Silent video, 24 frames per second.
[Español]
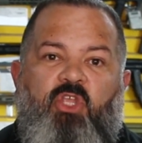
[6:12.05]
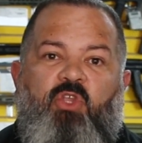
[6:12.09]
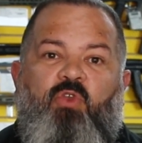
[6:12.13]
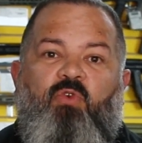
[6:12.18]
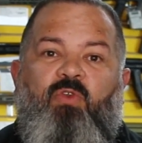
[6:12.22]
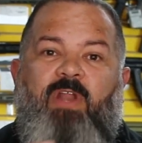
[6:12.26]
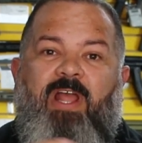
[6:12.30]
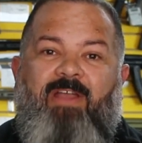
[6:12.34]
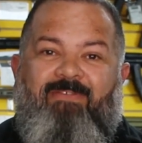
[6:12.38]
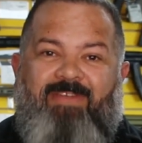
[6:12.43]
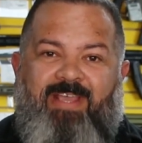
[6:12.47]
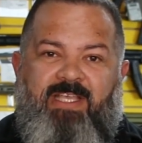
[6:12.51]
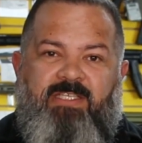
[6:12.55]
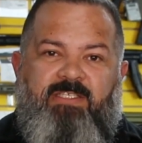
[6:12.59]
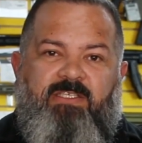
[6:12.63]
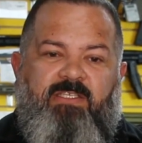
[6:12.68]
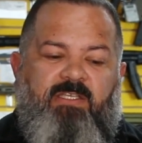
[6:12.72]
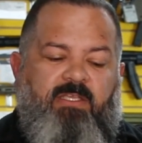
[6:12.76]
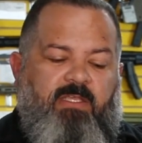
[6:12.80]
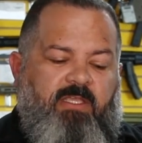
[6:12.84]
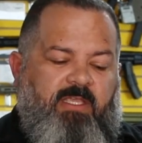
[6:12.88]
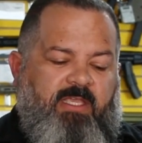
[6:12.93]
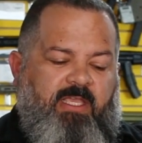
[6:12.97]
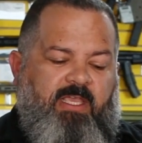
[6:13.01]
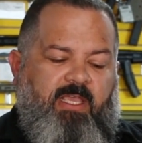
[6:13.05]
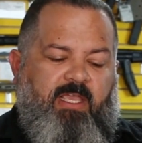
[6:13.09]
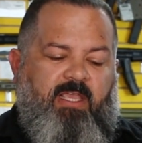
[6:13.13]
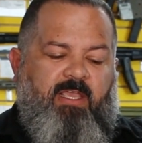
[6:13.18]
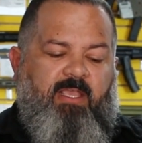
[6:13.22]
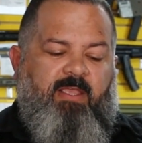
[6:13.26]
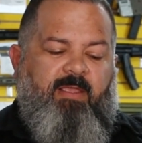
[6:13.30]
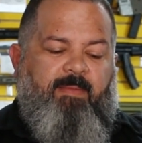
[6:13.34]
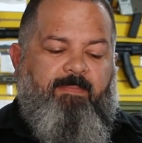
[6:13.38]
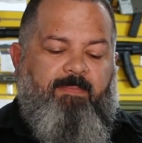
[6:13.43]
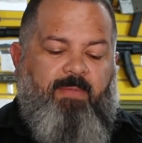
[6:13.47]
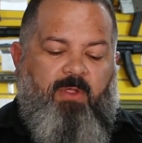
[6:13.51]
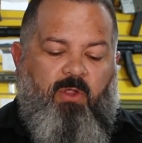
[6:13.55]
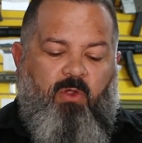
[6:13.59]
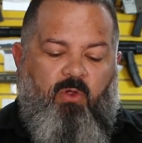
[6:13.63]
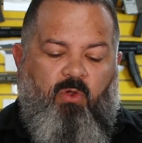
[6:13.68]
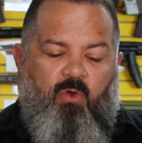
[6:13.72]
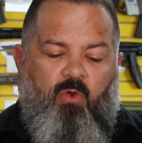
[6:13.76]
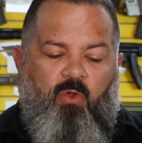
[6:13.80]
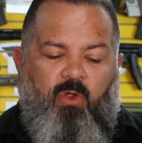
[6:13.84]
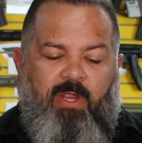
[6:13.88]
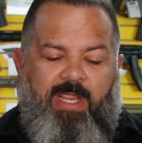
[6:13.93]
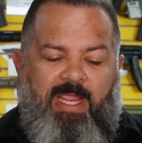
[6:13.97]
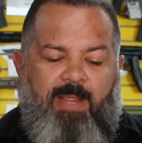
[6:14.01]
y una vez que
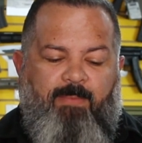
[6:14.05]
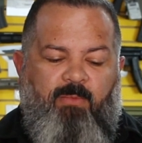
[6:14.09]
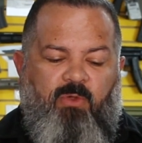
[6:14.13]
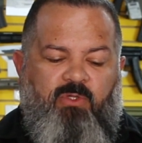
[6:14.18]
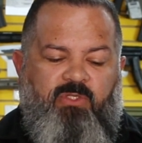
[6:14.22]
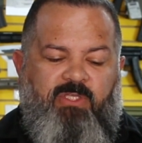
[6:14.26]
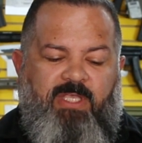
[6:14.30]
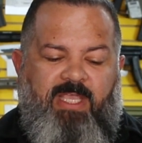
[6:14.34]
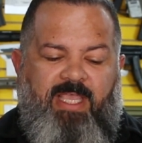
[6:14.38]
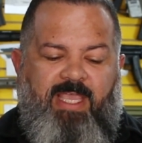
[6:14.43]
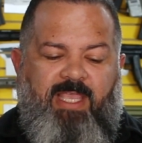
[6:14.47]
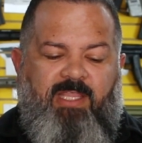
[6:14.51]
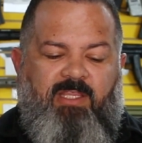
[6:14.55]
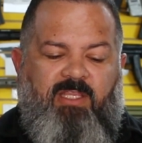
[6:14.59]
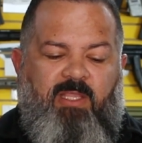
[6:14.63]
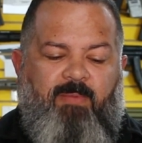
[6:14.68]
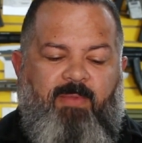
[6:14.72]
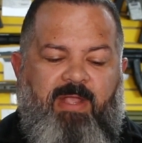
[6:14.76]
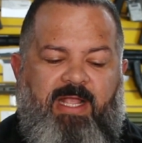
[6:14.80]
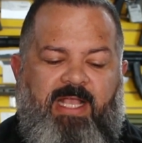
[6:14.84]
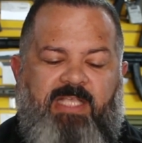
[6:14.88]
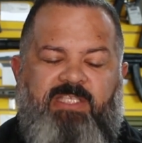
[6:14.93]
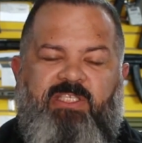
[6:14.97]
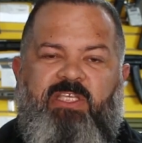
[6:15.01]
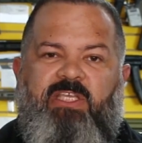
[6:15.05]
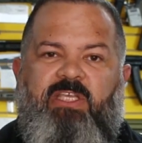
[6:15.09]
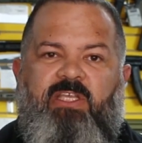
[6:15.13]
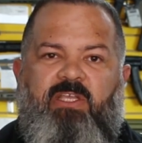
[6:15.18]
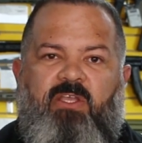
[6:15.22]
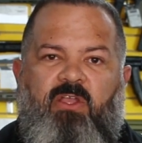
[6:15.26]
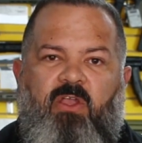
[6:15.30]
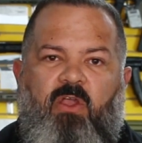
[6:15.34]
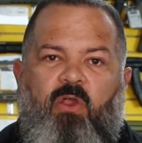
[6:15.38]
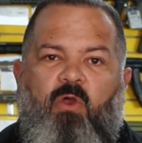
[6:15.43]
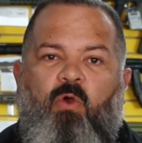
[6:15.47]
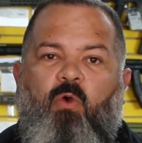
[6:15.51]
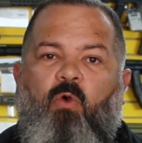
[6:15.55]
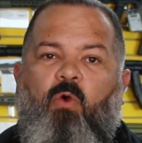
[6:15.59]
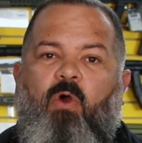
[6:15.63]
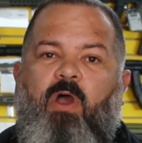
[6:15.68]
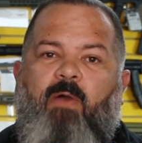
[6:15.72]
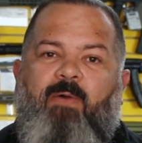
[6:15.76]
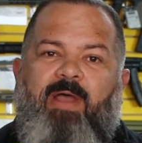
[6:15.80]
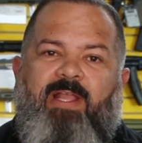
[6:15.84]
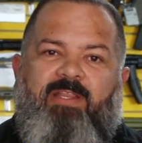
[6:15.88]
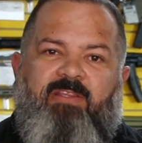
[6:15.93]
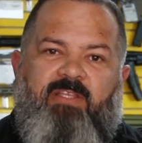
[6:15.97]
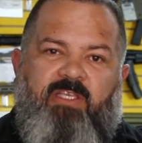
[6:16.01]
coloquemos este magazine
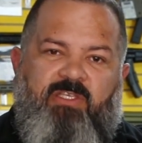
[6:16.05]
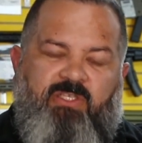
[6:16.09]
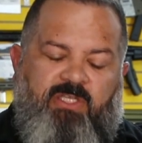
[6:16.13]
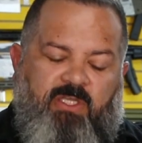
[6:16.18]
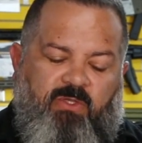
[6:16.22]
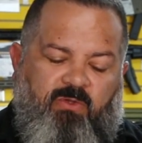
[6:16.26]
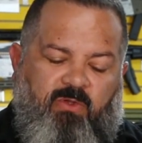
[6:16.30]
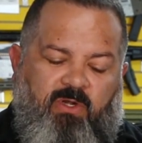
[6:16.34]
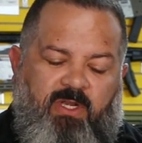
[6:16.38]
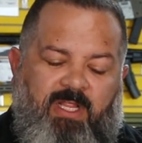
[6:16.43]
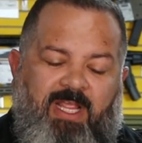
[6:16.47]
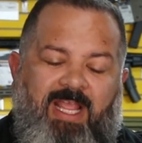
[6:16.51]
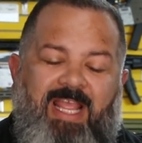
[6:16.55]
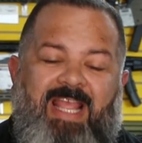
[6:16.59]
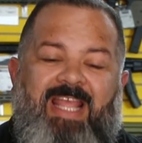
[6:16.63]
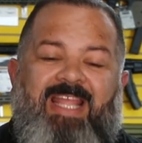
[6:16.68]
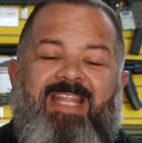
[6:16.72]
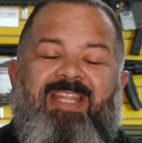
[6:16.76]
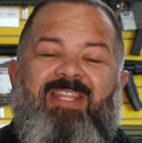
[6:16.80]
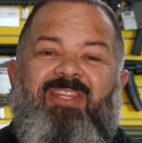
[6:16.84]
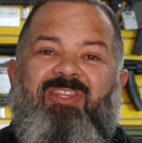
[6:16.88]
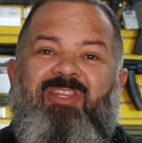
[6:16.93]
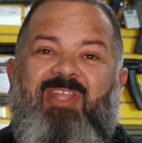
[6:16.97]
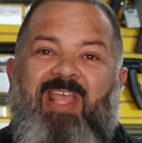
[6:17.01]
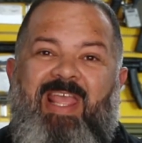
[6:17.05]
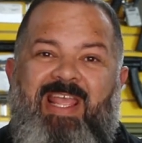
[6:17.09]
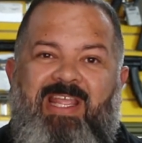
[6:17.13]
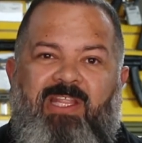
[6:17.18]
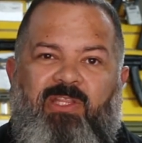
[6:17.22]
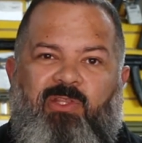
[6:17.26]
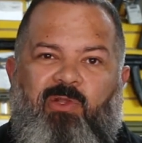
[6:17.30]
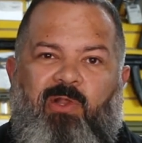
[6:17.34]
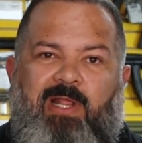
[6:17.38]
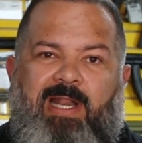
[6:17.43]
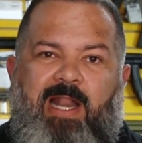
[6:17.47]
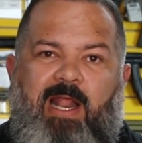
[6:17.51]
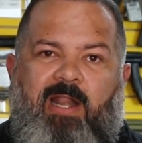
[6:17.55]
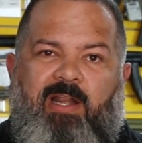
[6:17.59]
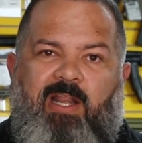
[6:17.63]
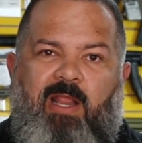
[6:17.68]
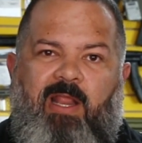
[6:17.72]
o abastecedor dentro de la